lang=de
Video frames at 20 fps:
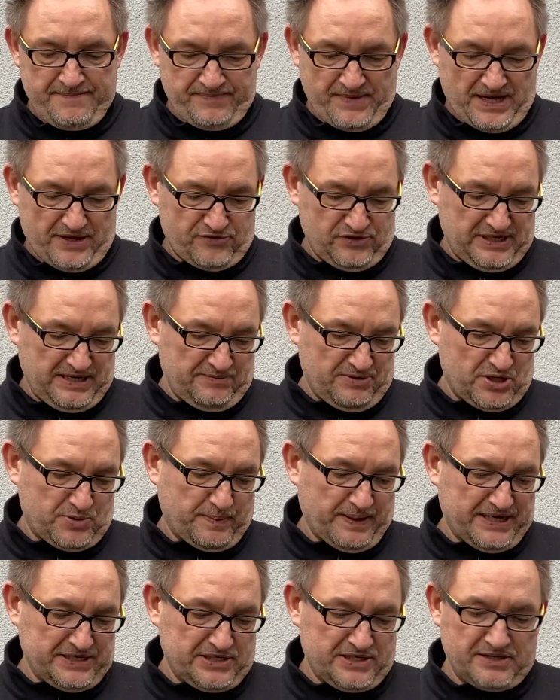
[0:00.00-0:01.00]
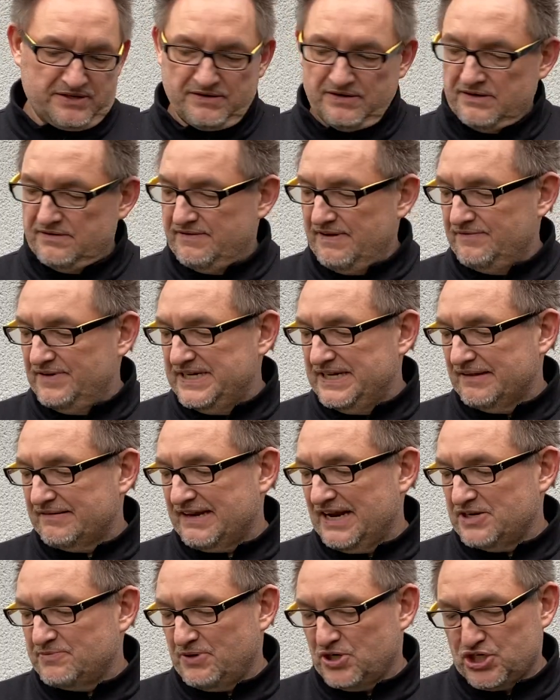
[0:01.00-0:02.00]
Also dementsprechend äh, werden wir die jetzt
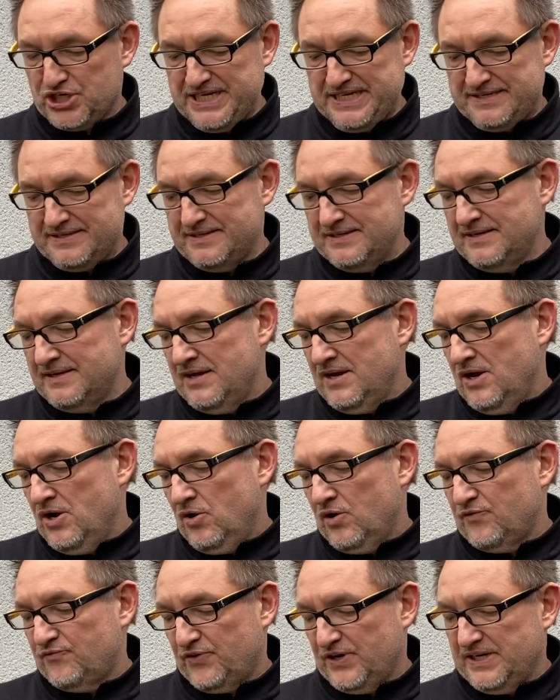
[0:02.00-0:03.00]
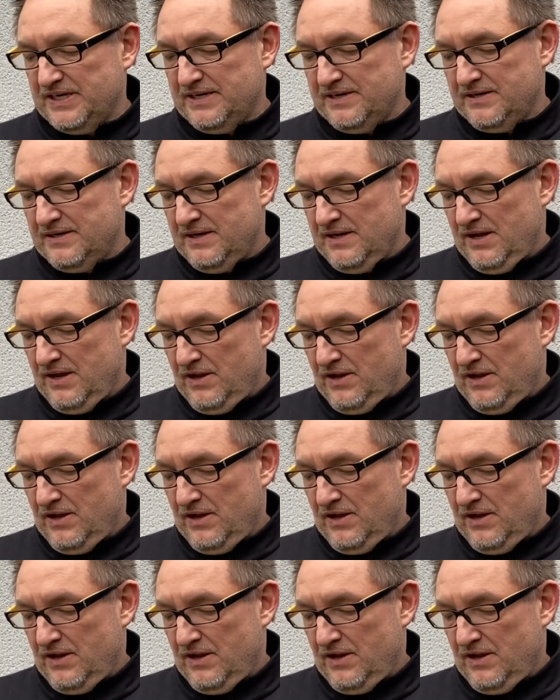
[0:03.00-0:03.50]
gleich mal schießen und von den